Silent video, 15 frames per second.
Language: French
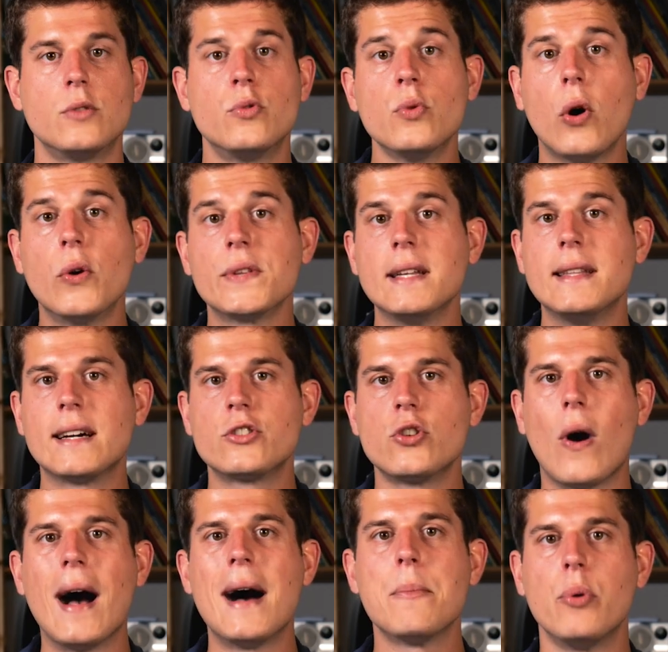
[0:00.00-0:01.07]
C'est une rentrée
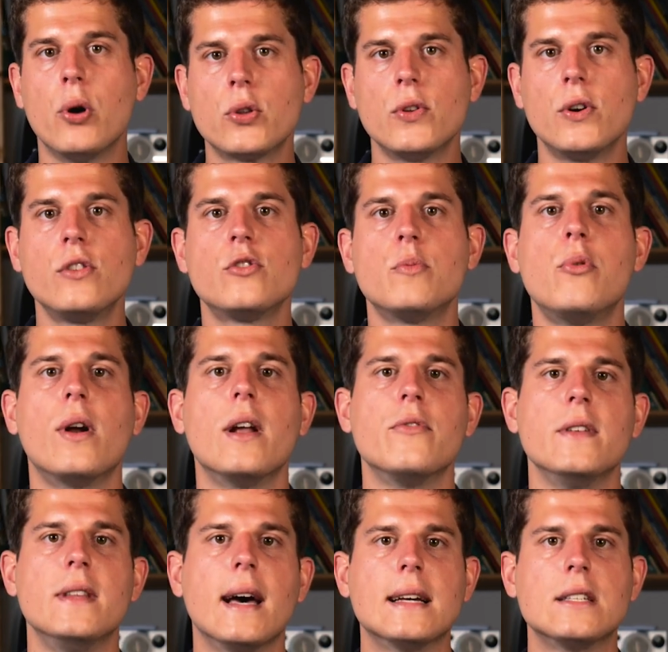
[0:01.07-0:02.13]
d'argent importante pour la
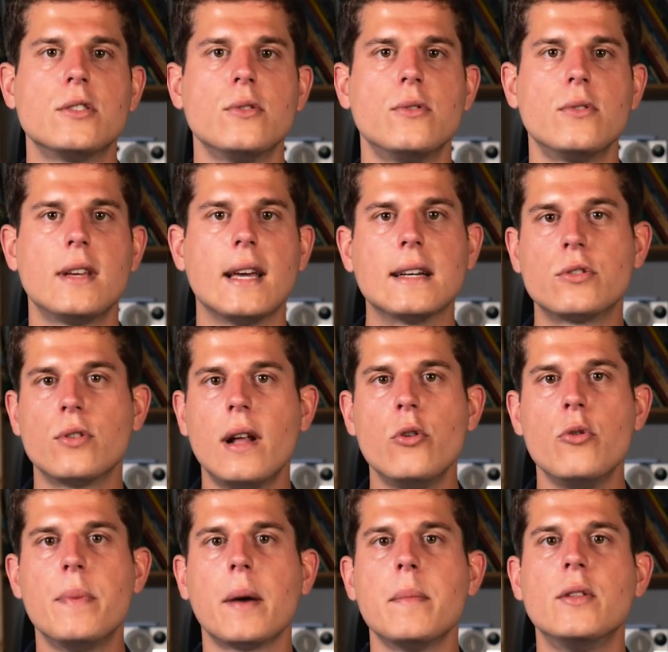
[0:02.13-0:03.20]
fédération car cela
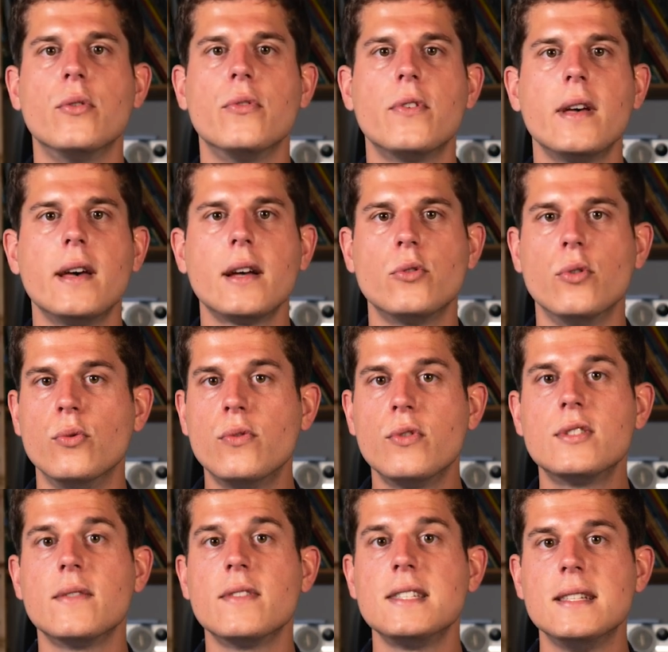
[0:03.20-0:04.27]
lui permet de faire de
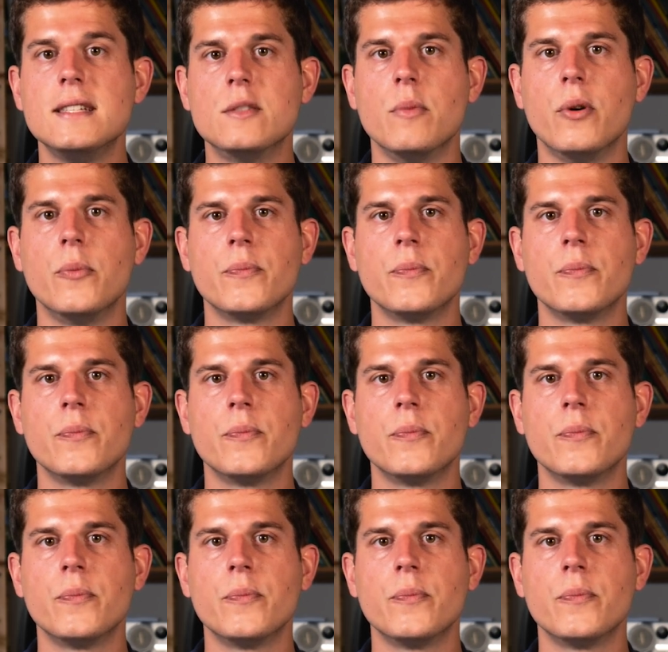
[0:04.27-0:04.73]
nouveaux investissements.